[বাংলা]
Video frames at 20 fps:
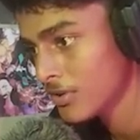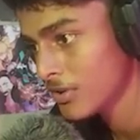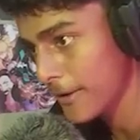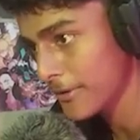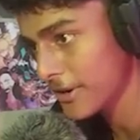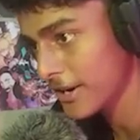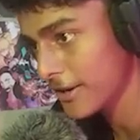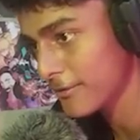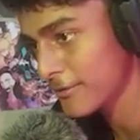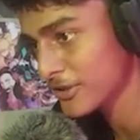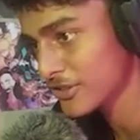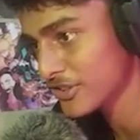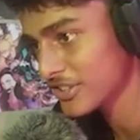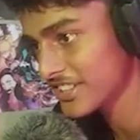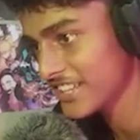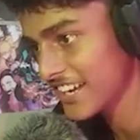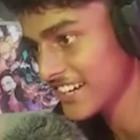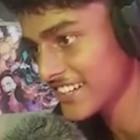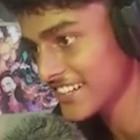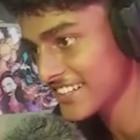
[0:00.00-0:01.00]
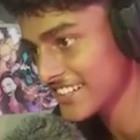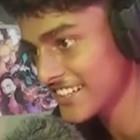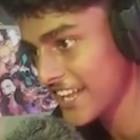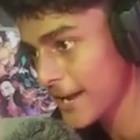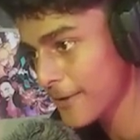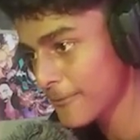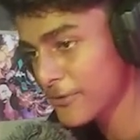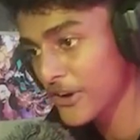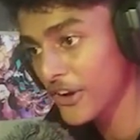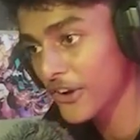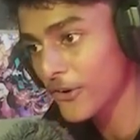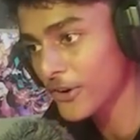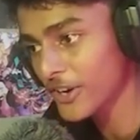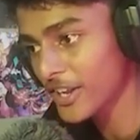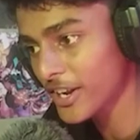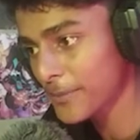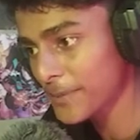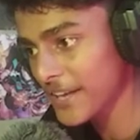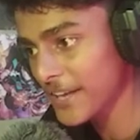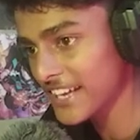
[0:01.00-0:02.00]
এবার এর ভেতর দিয়ে একটা টেপ
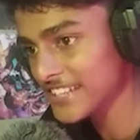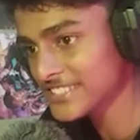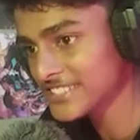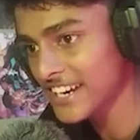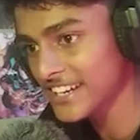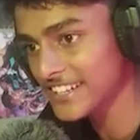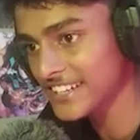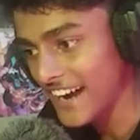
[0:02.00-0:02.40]
রেকর্ডার পেয়ে গেছি